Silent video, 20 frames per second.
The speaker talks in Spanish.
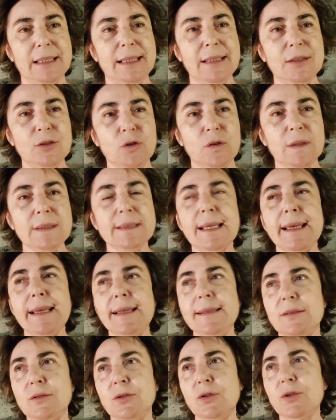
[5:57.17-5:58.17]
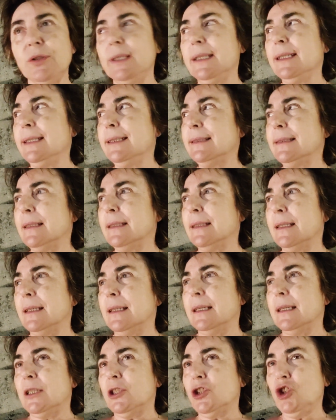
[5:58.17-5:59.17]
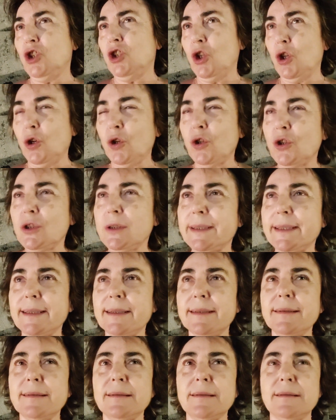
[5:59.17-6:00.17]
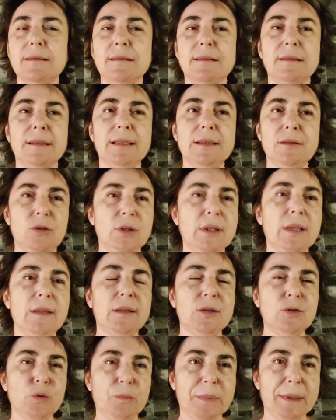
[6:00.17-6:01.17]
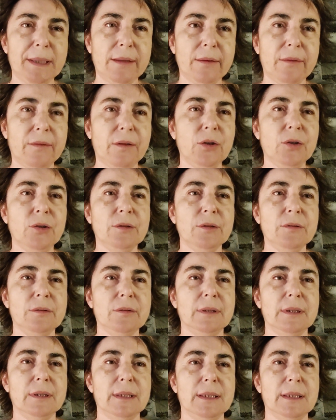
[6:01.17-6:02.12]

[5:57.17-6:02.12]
Y en todas hay historias dolorosas, historias de superación,